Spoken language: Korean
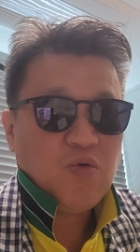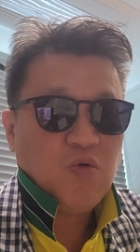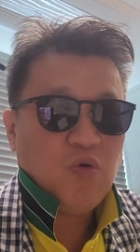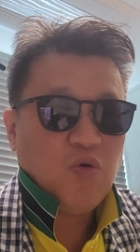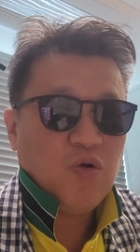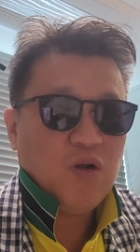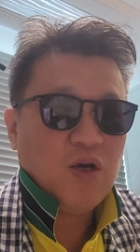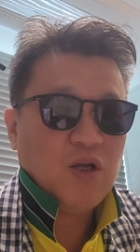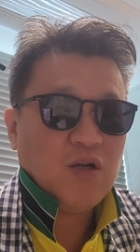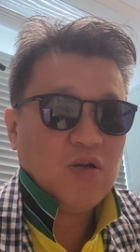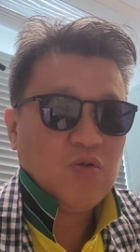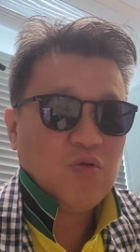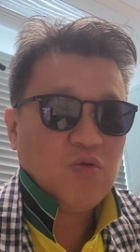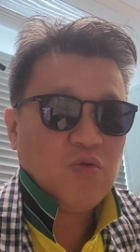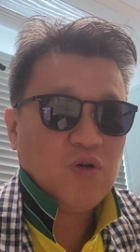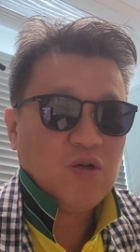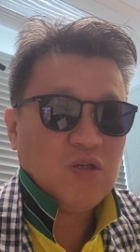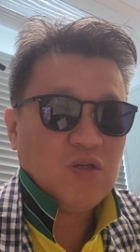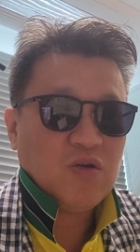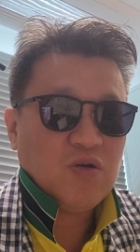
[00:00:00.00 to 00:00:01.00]
고난을
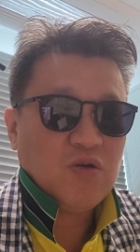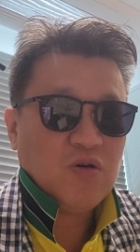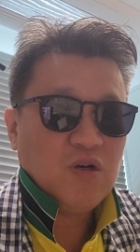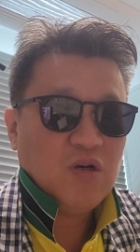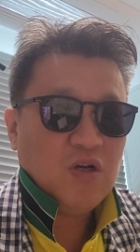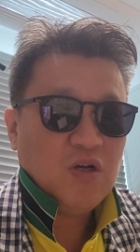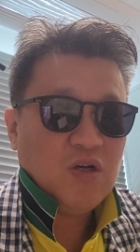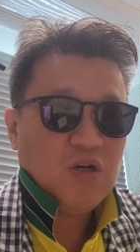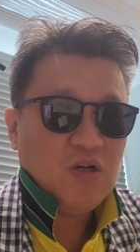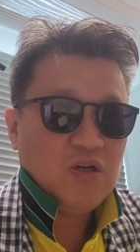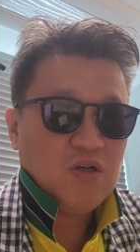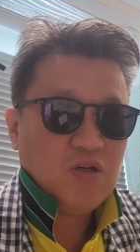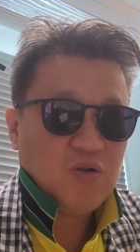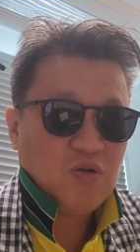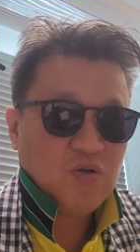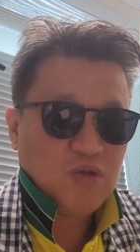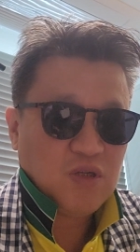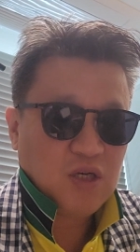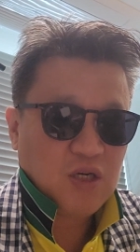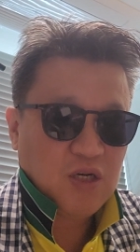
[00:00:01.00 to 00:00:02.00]
통해서 어,
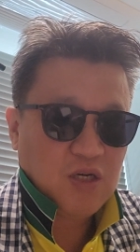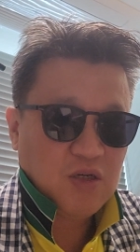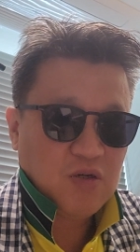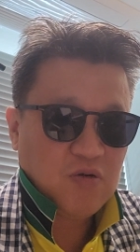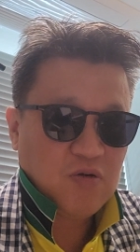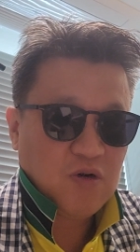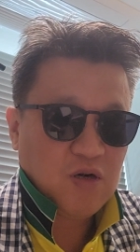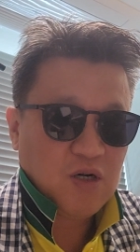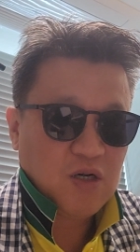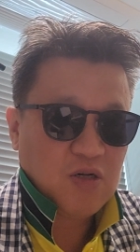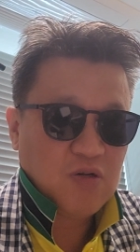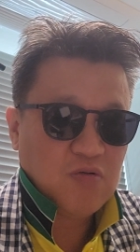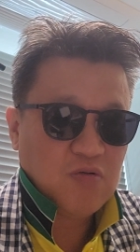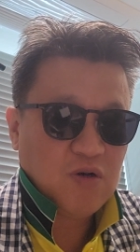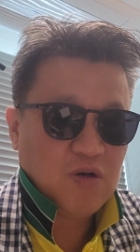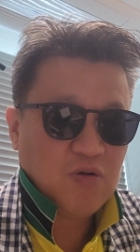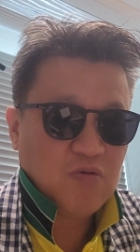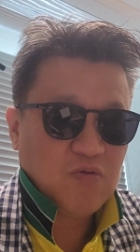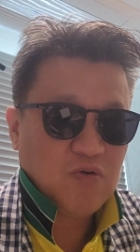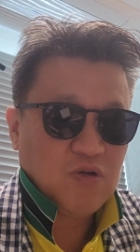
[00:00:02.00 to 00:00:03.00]
성장하는 것
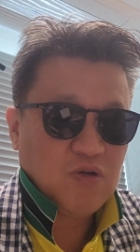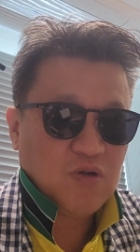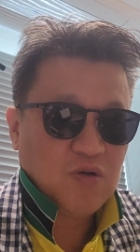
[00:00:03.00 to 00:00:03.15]
같기도 하고요.